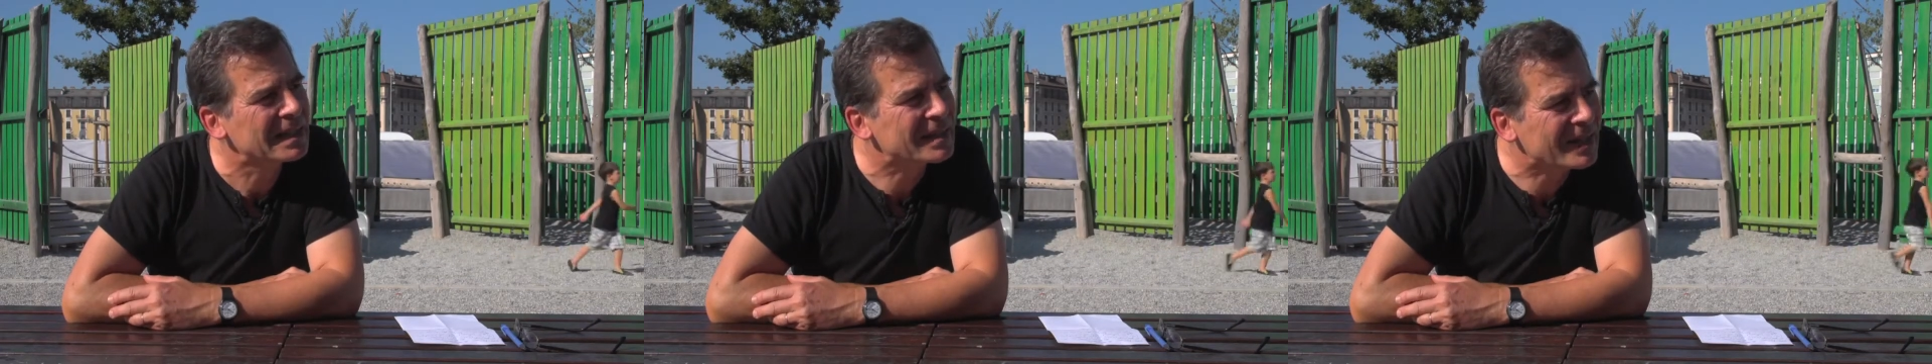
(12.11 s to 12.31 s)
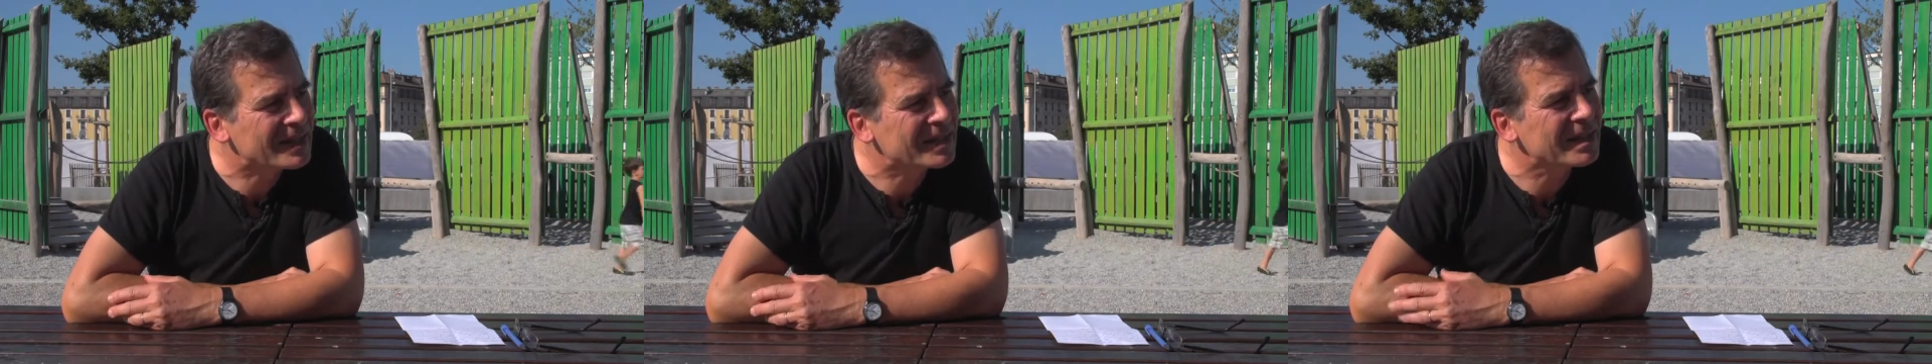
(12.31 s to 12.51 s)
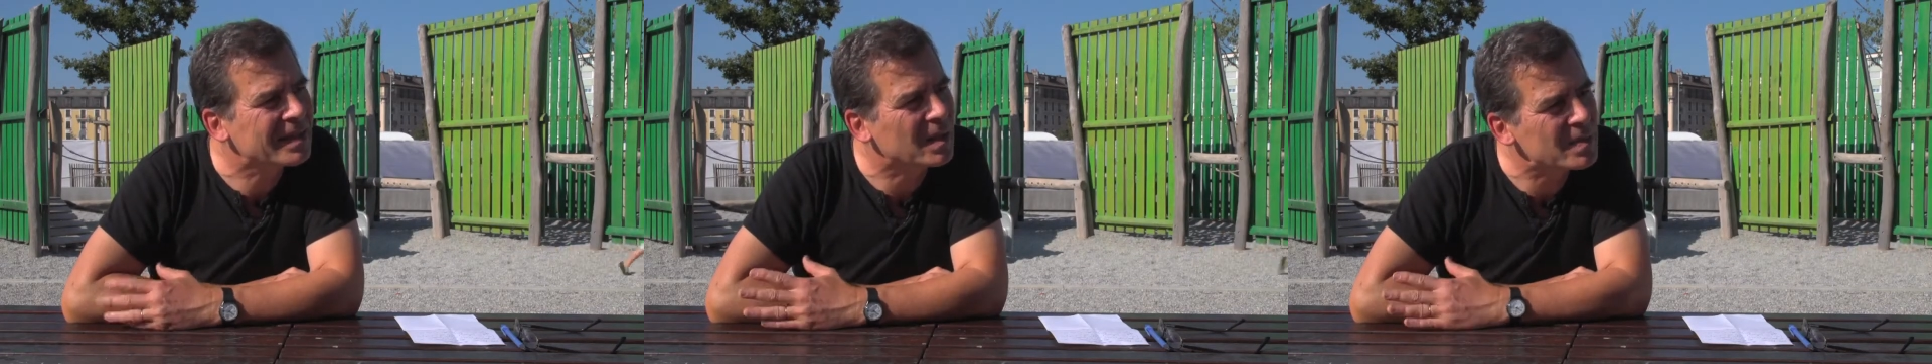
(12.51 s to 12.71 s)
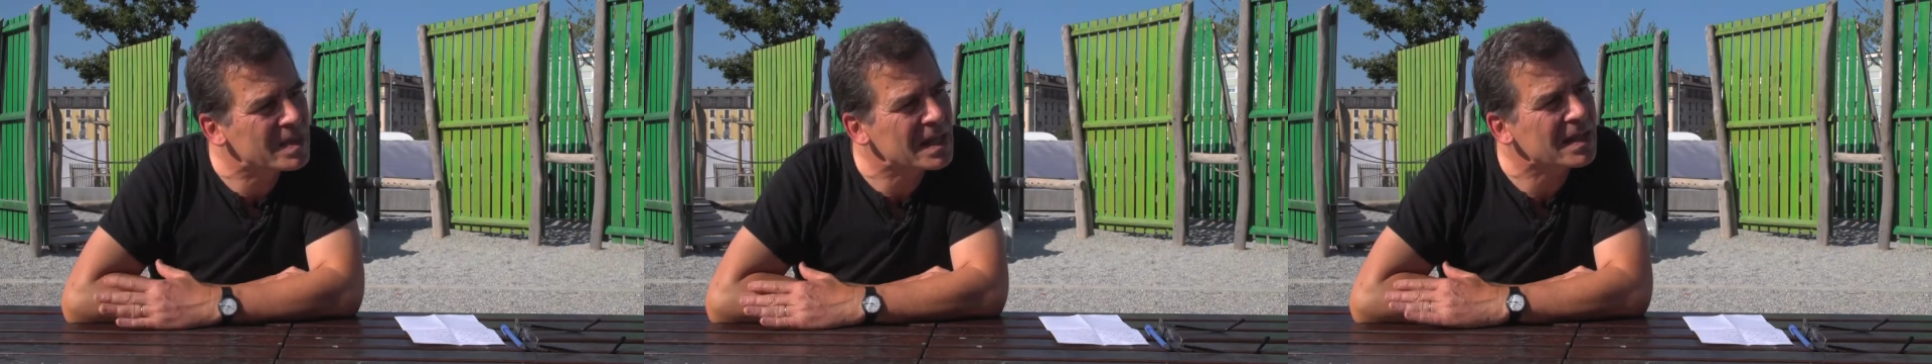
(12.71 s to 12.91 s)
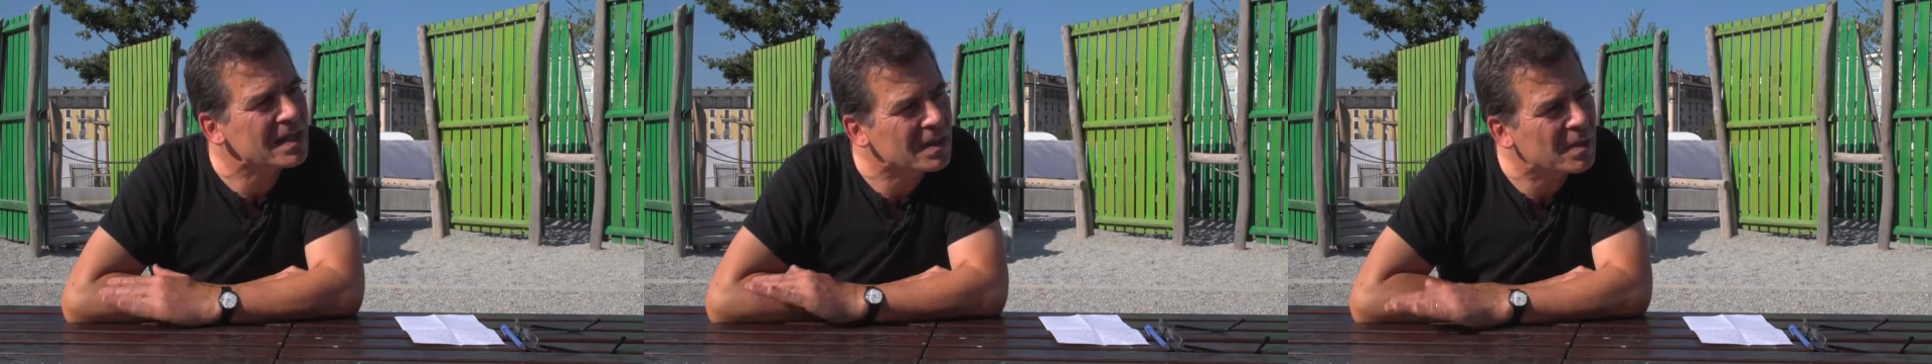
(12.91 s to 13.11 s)
traité comme
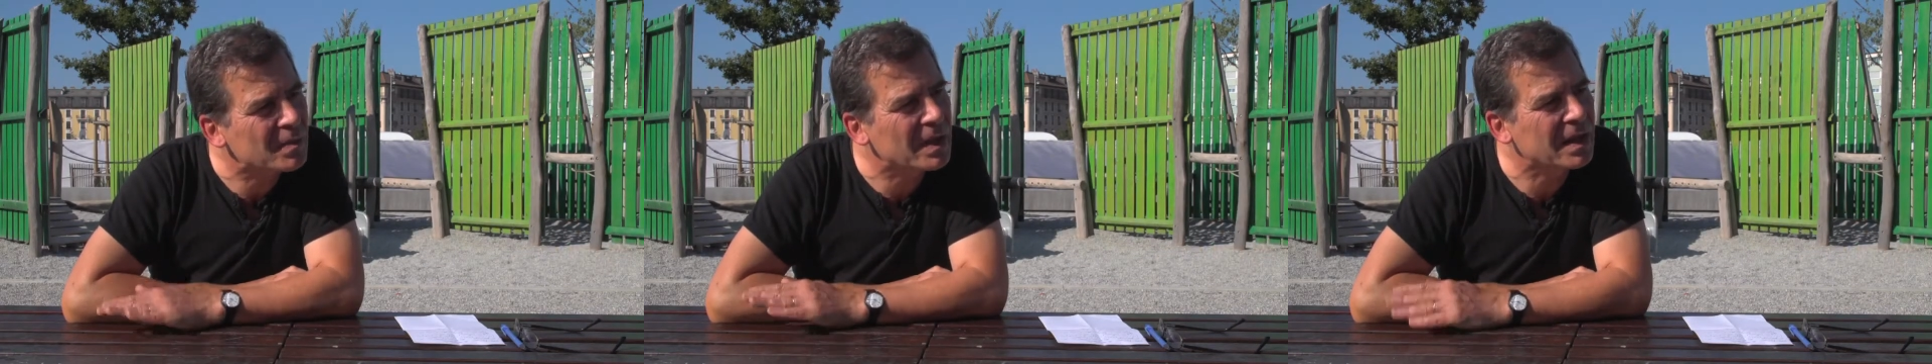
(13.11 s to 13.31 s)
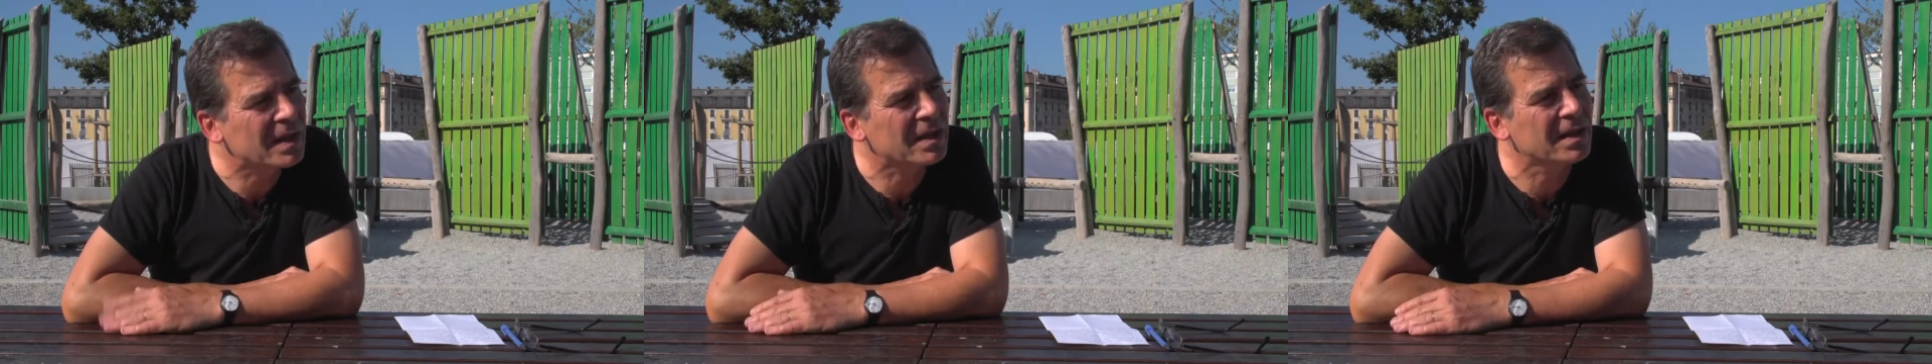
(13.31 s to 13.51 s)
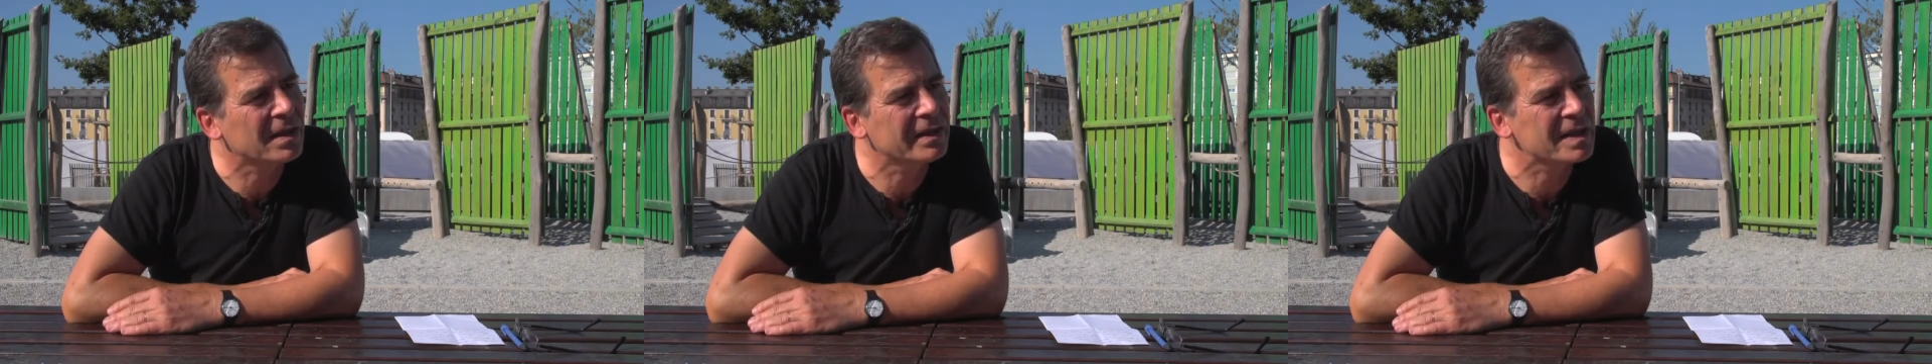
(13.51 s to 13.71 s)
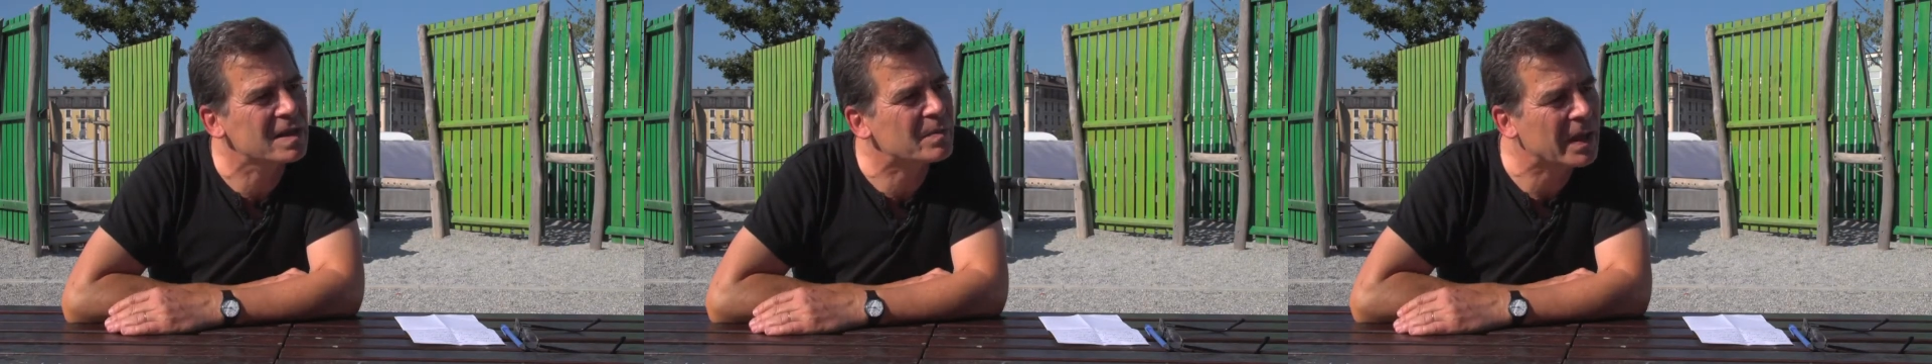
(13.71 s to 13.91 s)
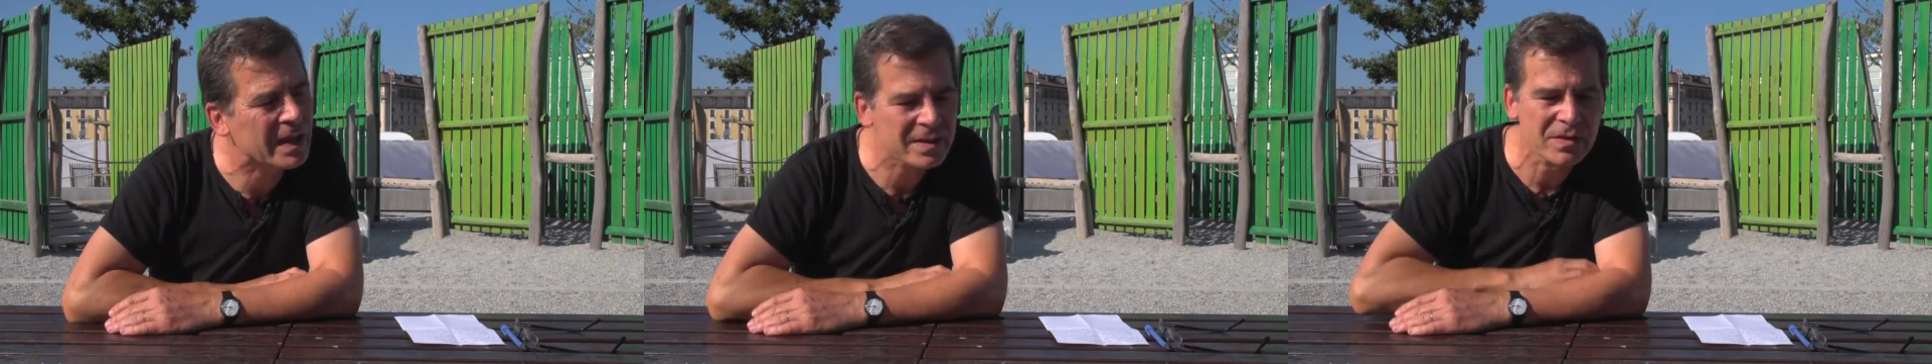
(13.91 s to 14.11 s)
ça, comme un,
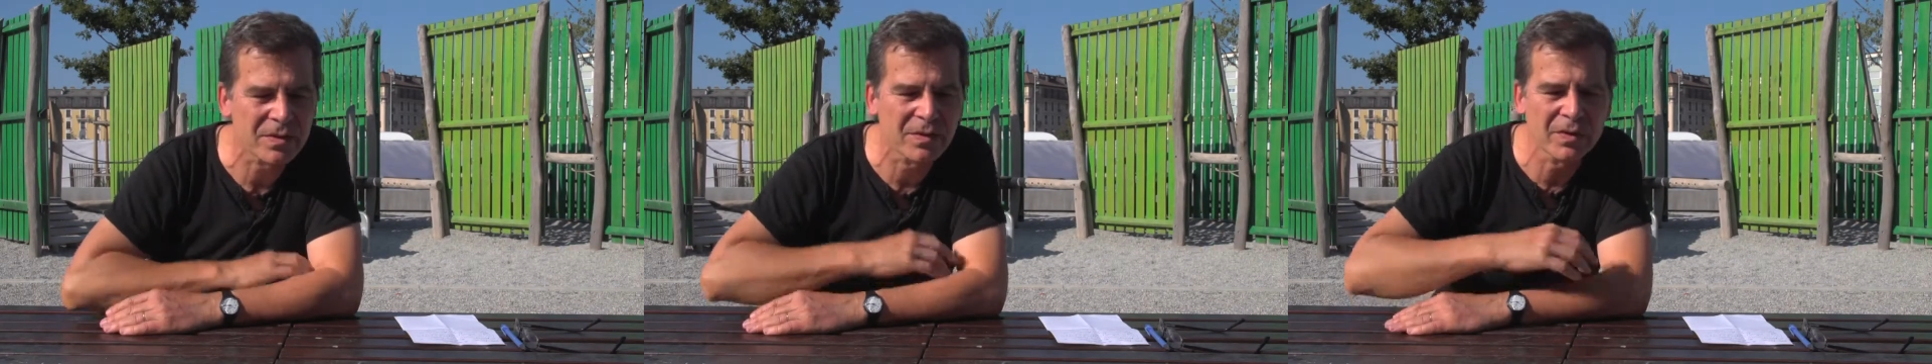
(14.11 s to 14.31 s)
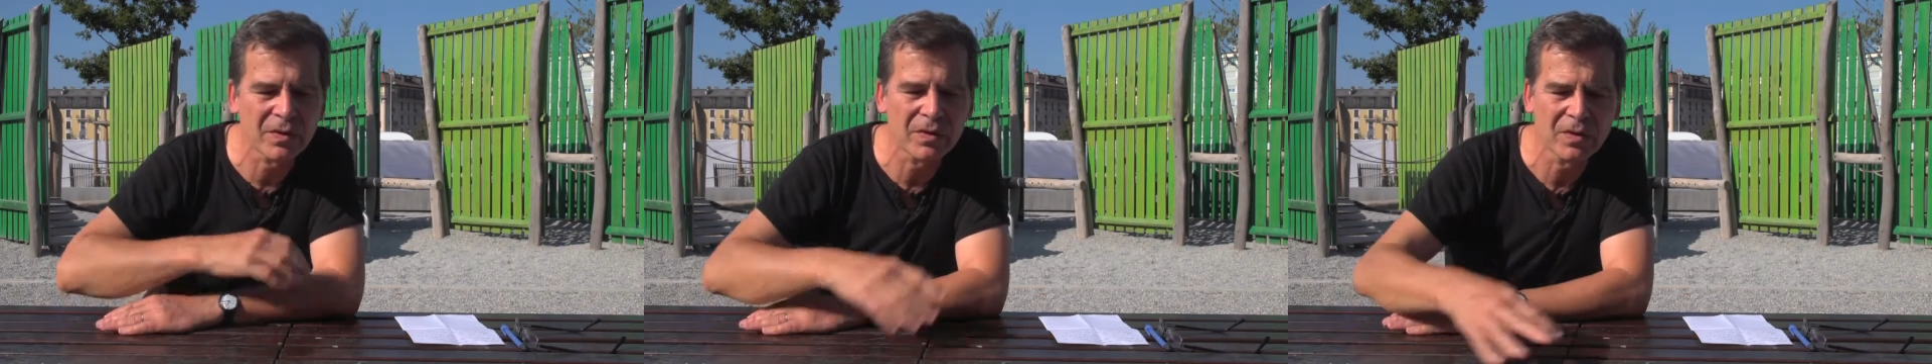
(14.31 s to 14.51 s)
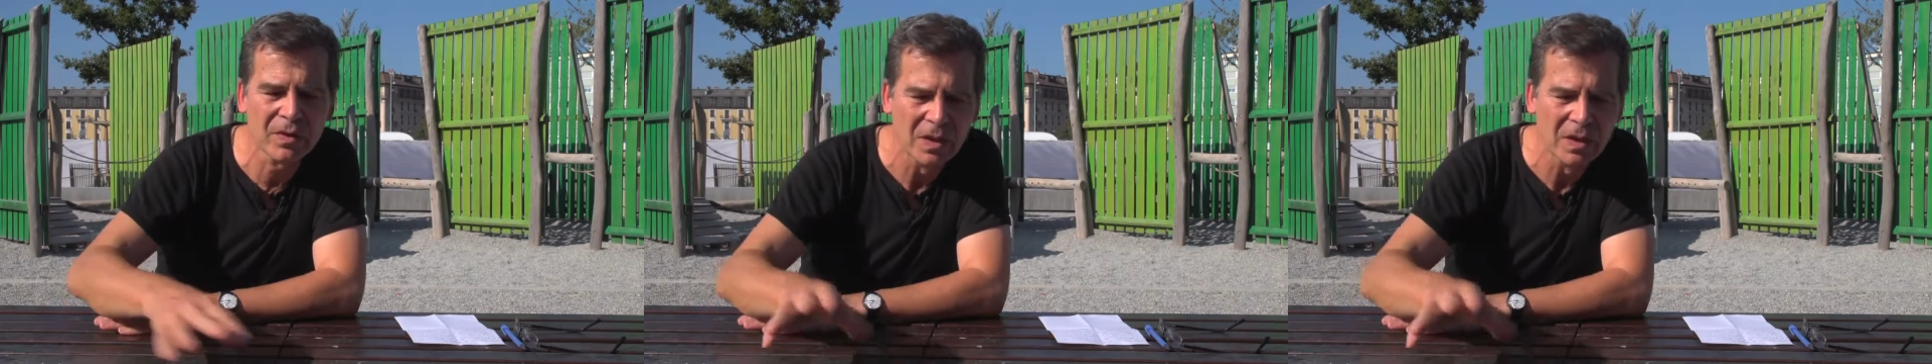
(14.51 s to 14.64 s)
espace euh,